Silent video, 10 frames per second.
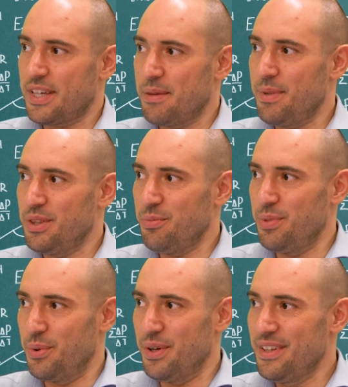w jakim będą
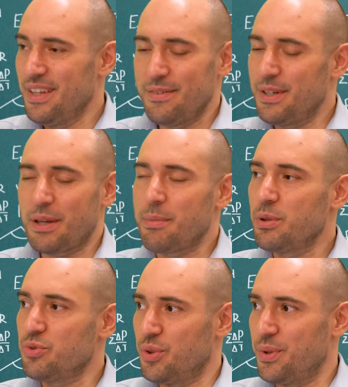były, w jakim
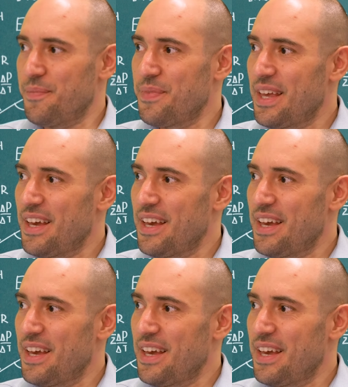będą żyły.